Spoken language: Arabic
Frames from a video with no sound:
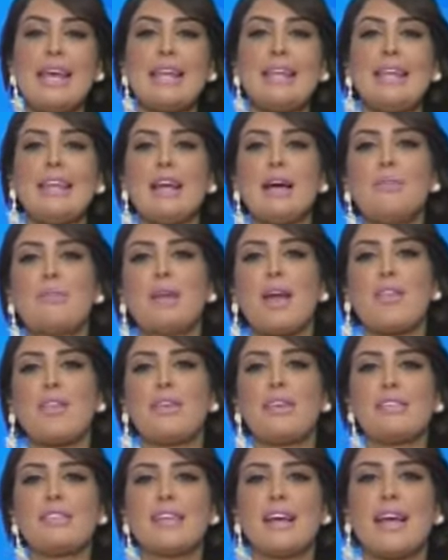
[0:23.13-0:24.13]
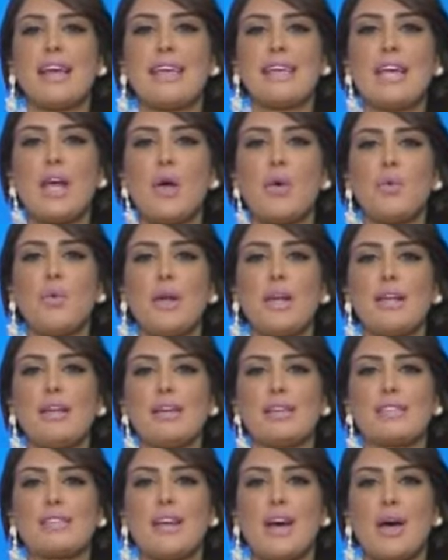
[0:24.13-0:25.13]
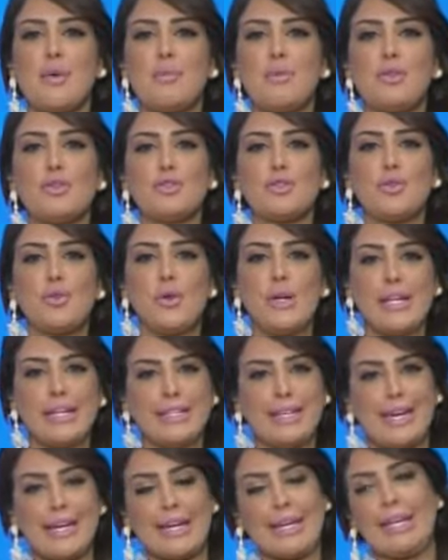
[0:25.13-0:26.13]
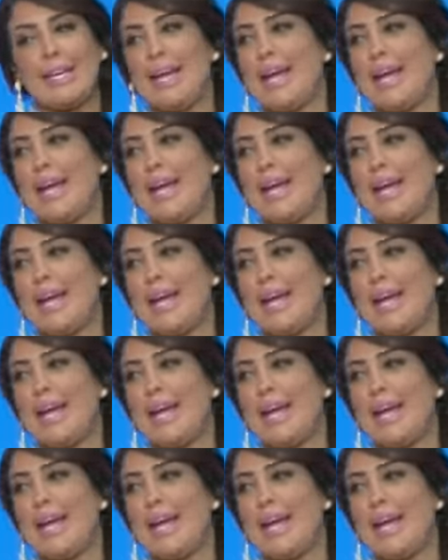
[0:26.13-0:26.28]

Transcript: للأمراض النسائية والإخصاب للشؤون الإدارية